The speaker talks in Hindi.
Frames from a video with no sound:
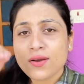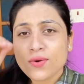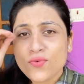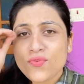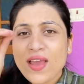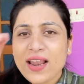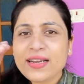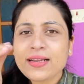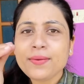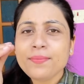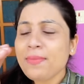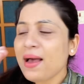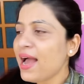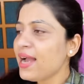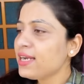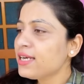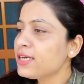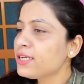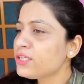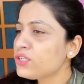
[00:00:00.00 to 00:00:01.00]
वेलकम बैक
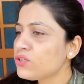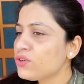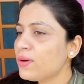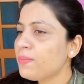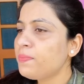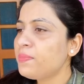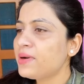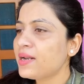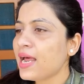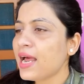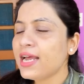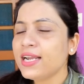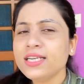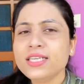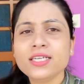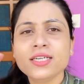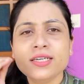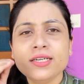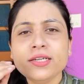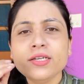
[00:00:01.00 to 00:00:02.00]
टू अ ब्रांड
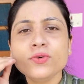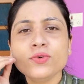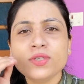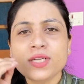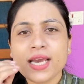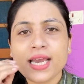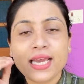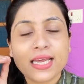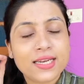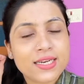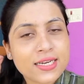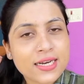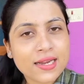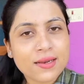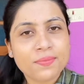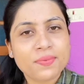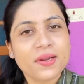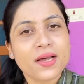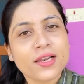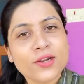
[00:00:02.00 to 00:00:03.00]
न्यू डे इन
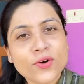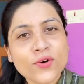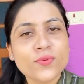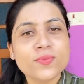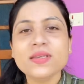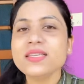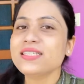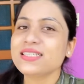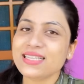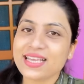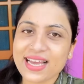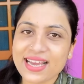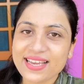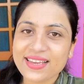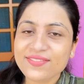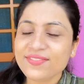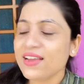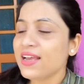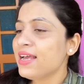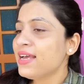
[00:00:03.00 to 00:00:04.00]
कल्पना लोहमी लाइफ